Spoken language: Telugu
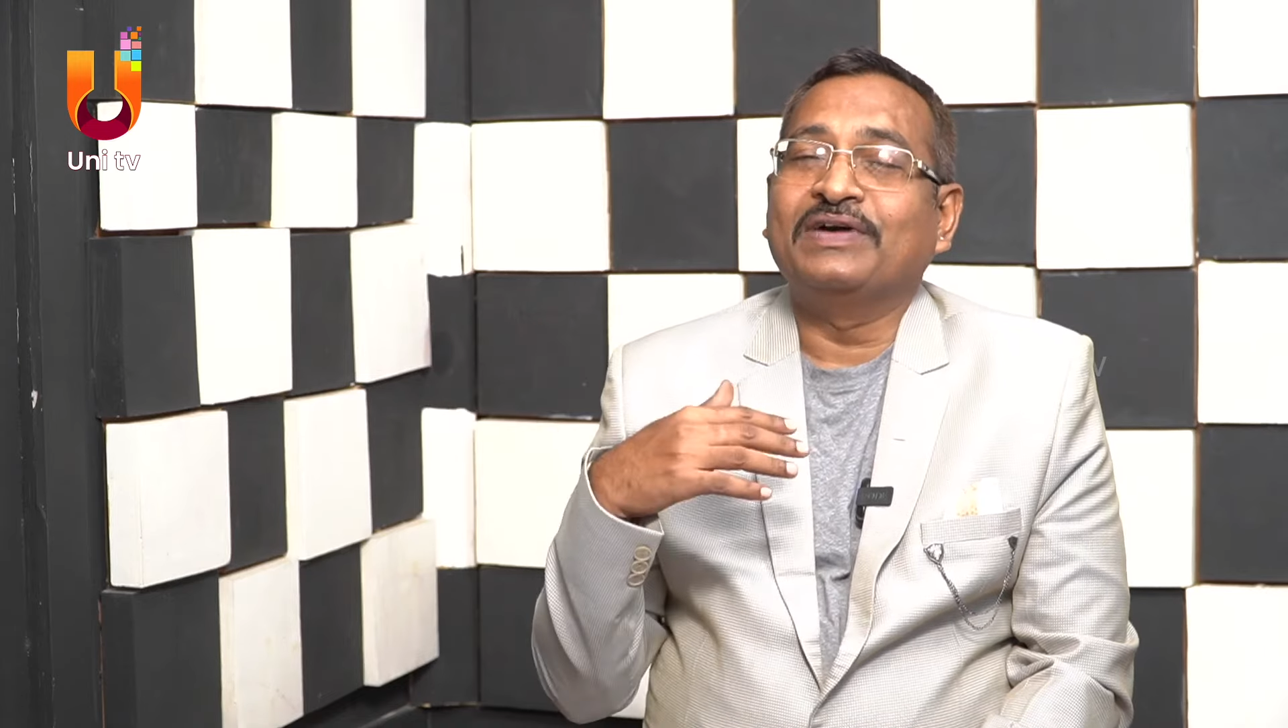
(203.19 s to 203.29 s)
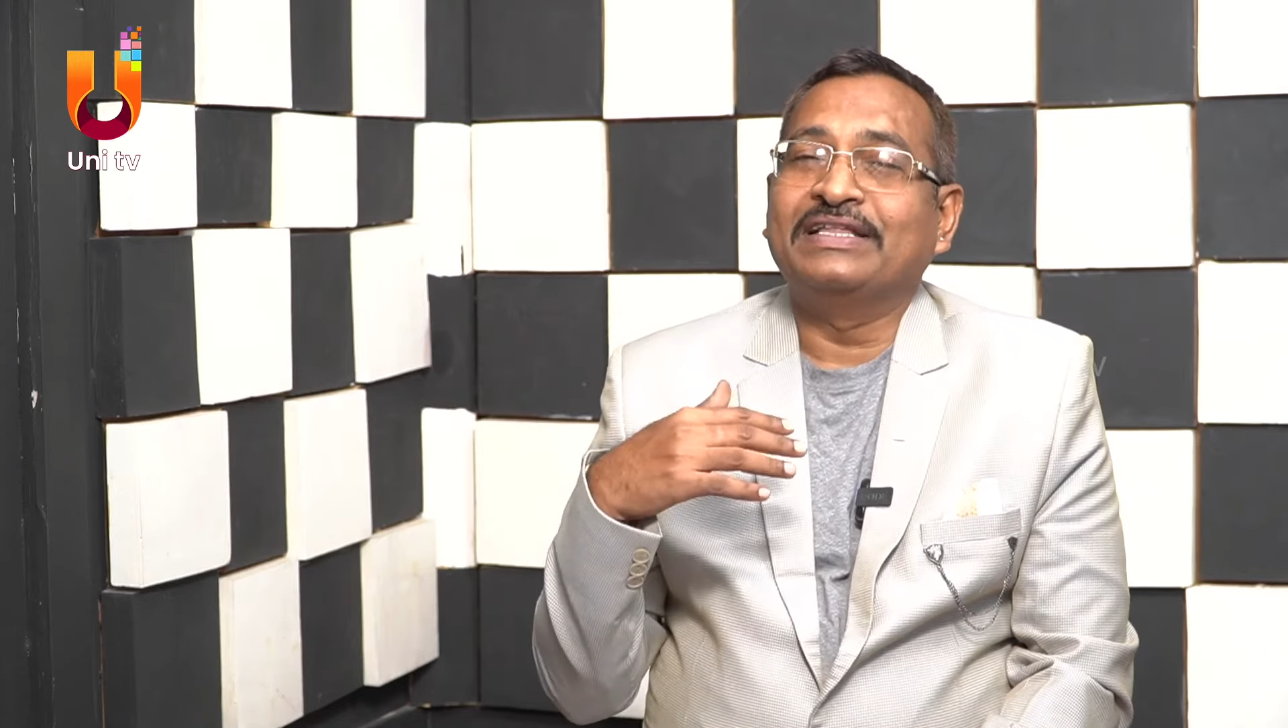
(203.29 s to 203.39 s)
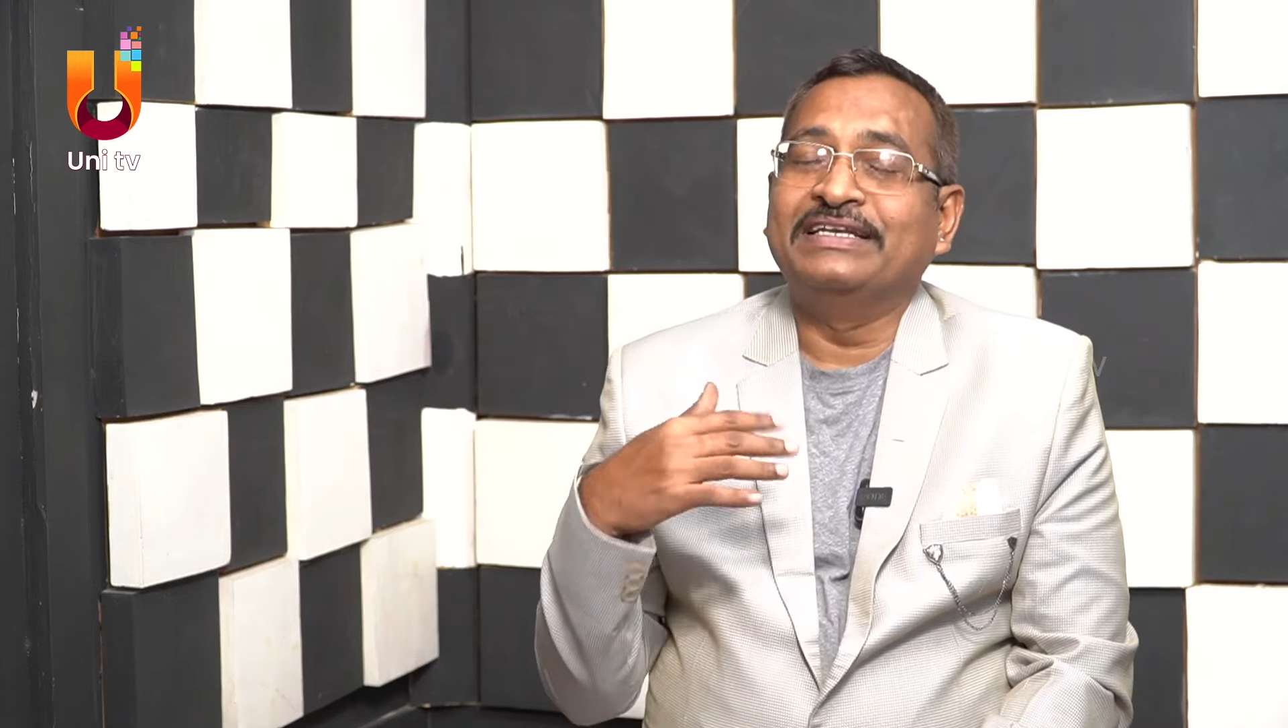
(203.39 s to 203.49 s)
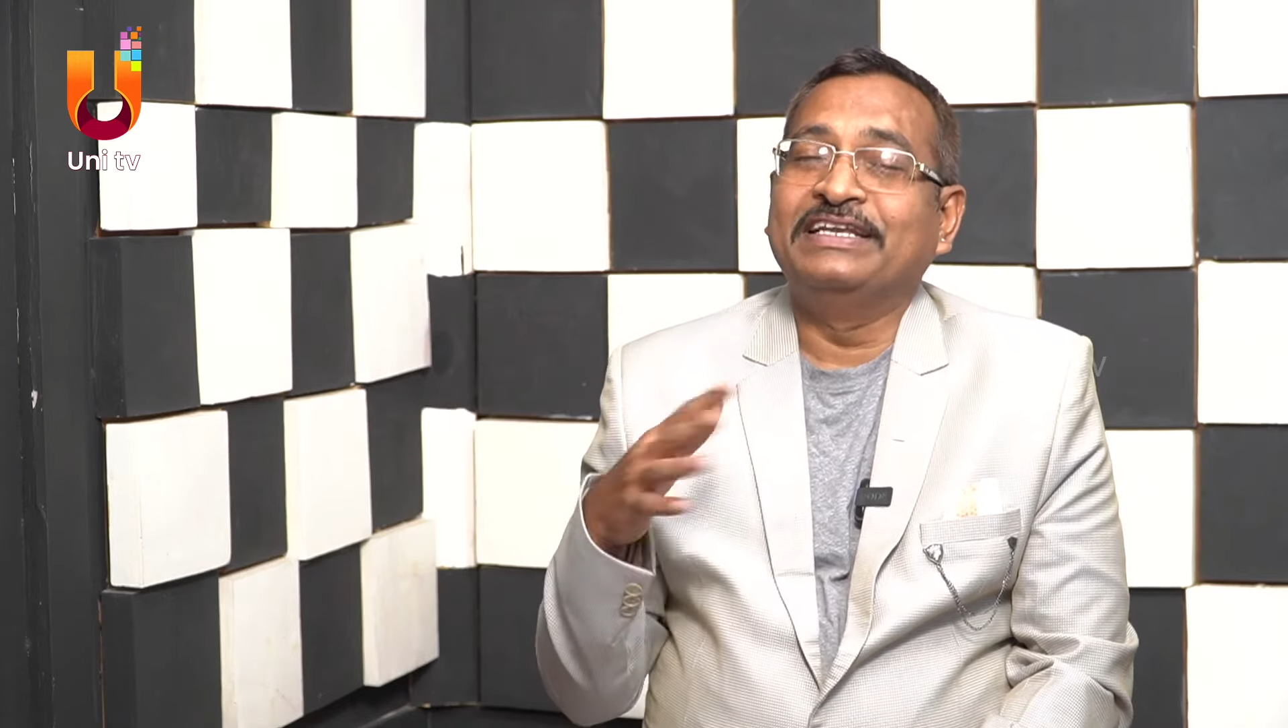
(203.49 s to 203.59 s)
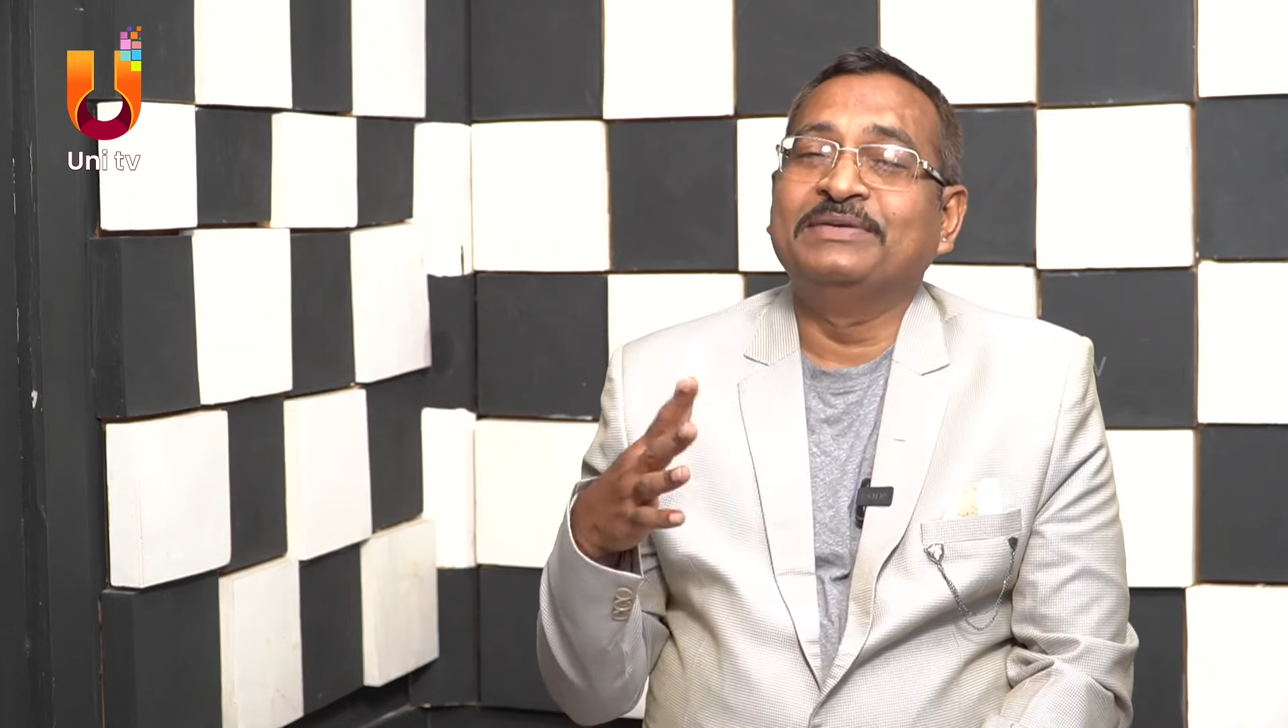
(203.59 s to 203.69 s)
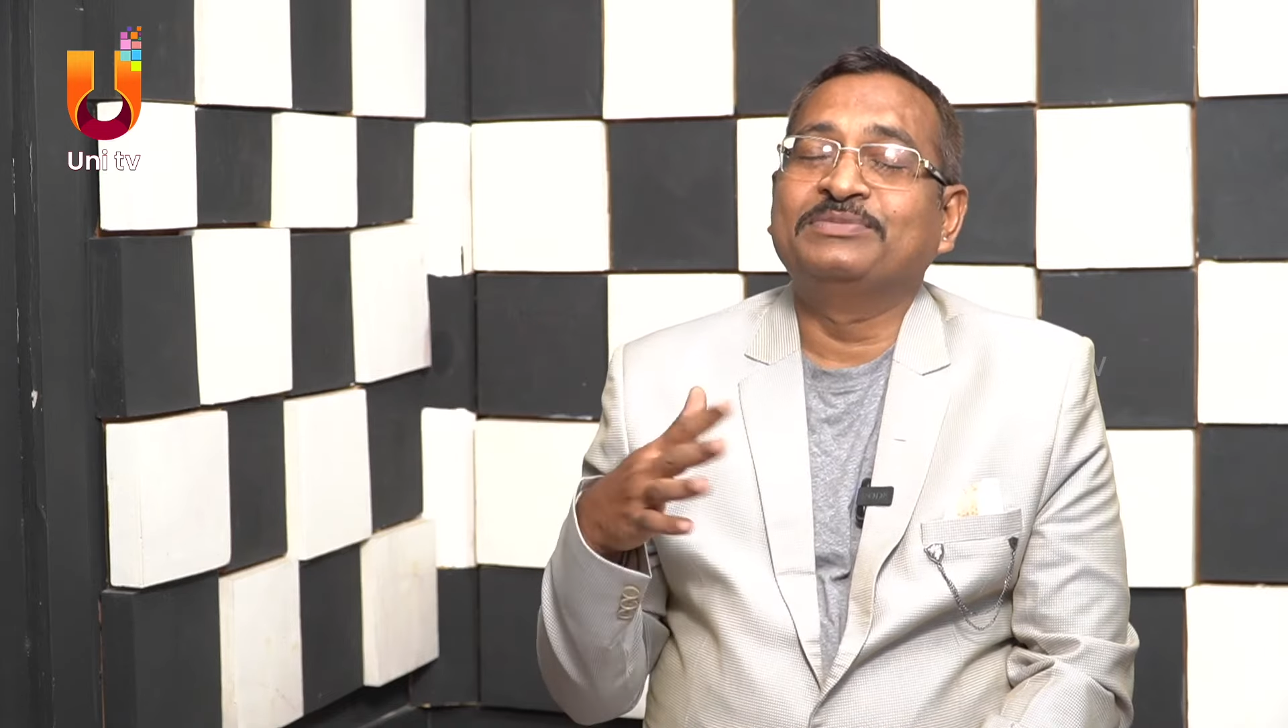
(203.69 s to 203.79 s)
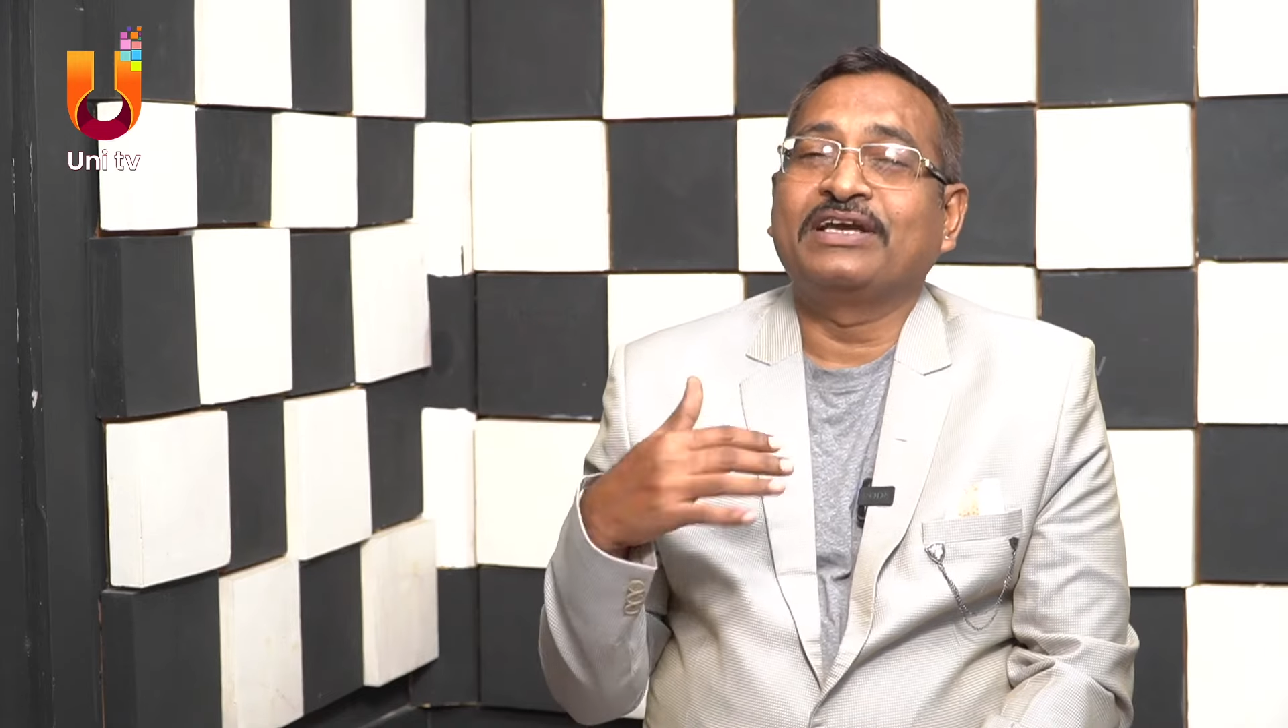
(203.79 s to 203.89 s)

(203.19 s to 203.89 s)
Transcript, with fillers: అది డ్రీమ్స్